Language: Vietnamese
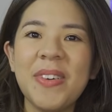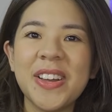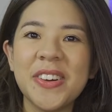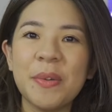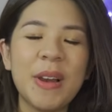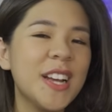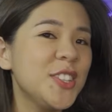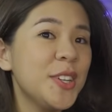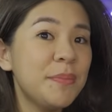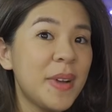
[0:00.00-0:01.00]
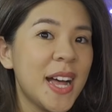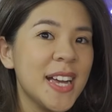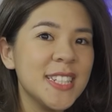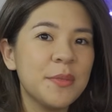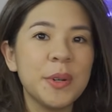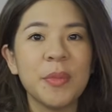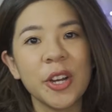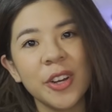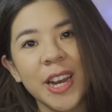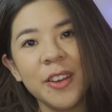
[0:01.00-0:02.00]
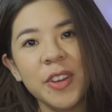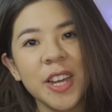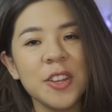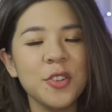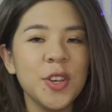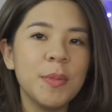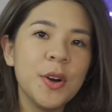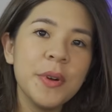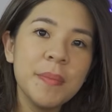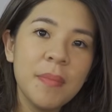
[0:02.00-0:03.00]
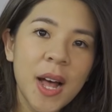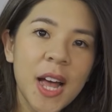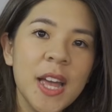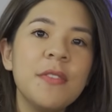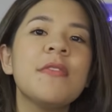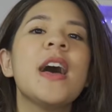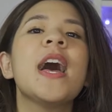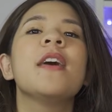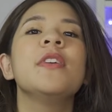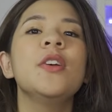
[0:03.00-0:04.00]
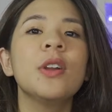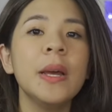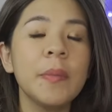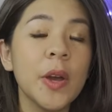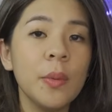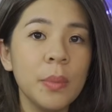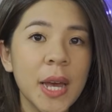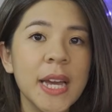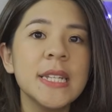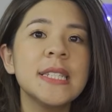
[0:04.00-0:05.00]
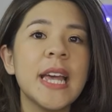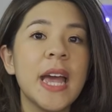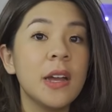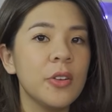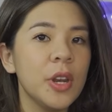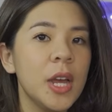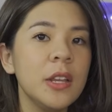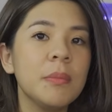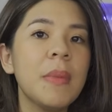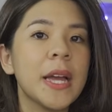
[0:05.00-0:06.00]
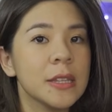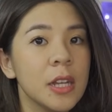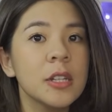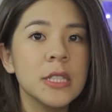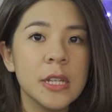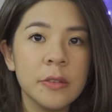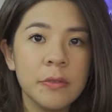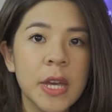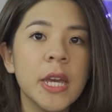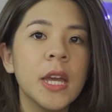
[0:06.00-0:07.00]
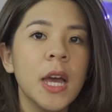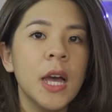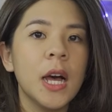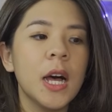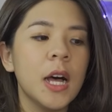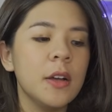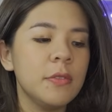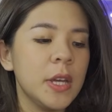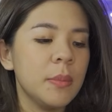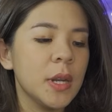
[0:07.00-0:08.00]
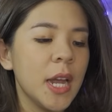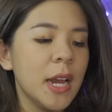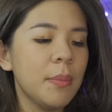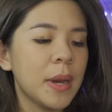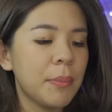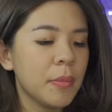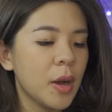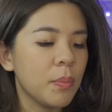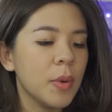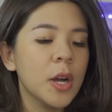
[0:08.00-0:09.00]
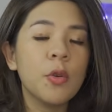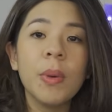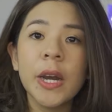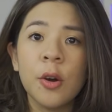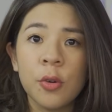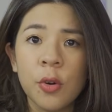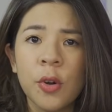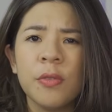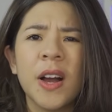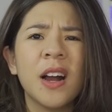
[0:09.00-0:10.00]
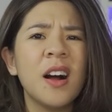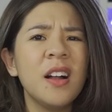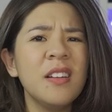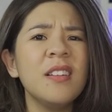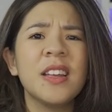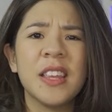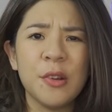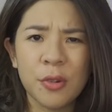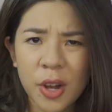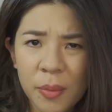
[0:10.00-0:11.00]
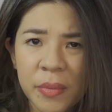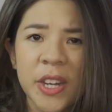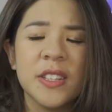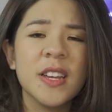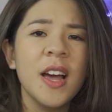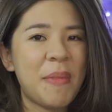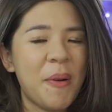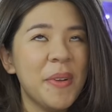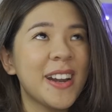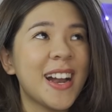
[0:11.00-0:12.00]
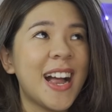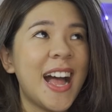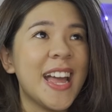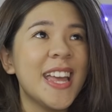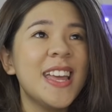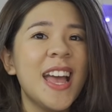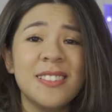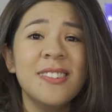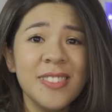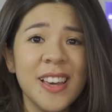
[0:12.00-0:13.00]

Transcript: mọi người, mình là Trâm Mai Chào mừng mọi người đã đến với kênh youtube Go With Mai Và video clip ngày hôm nay sẽ gửi đến những bạn tân sinh viên à, Vì mình thấy là năm học mới cũng bắt đầu rồi Và có rất là nhiều comment bảo mình rằng hãy hướng